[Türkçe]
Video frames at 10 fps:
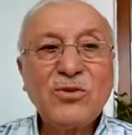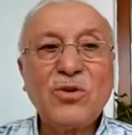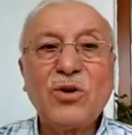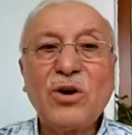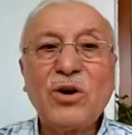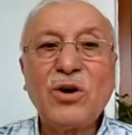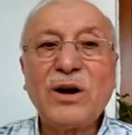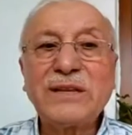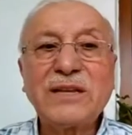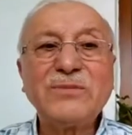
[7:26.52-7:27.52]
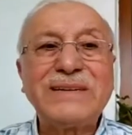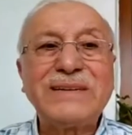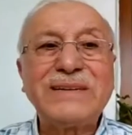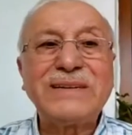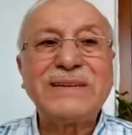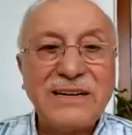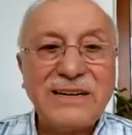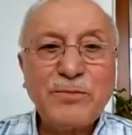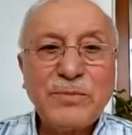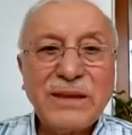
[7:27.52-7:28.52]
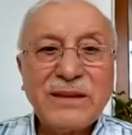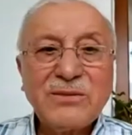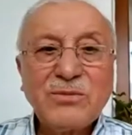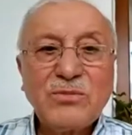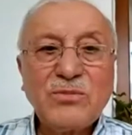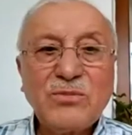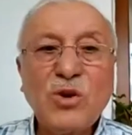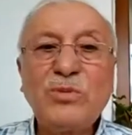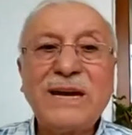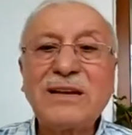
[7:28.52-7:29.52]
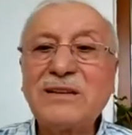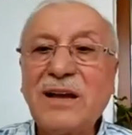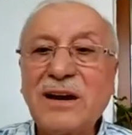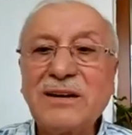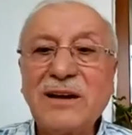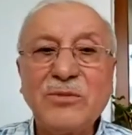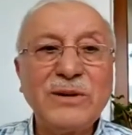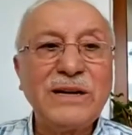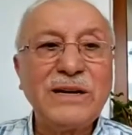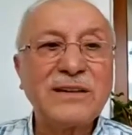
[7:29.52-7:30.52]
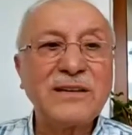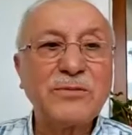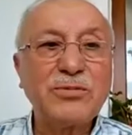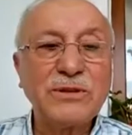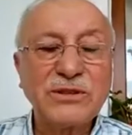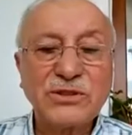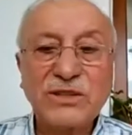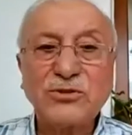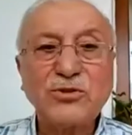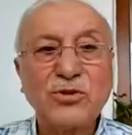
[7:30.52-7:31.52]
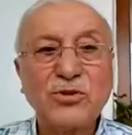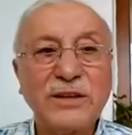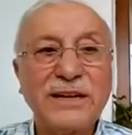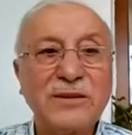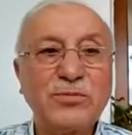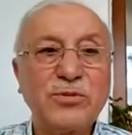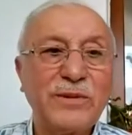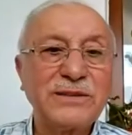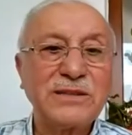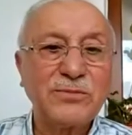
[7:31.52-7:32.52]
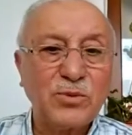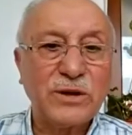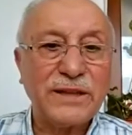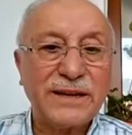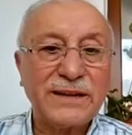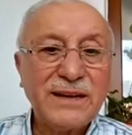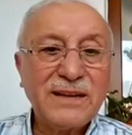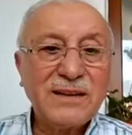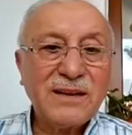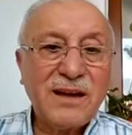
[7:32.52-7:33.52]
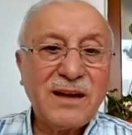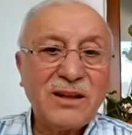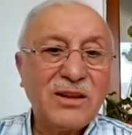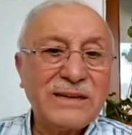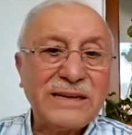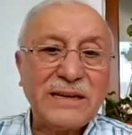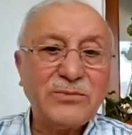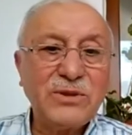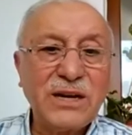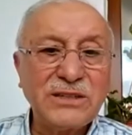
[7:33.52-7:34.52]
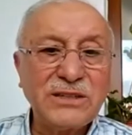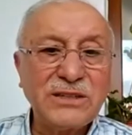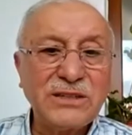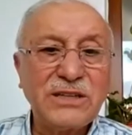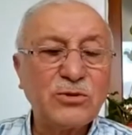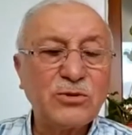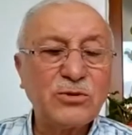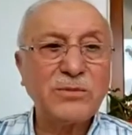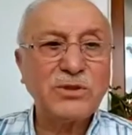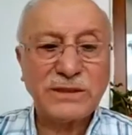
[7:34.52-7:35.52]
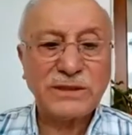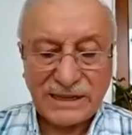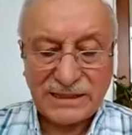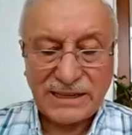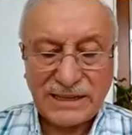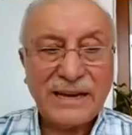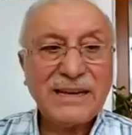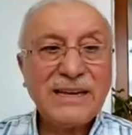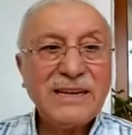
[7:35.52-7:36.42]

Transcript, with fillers: o adamın eceli böbrek nakli ameliyatı yapılırsa şu kadar yapılmazsa bu kadar Allah'ın ilmi her şeyi kuşatmış vaziyette.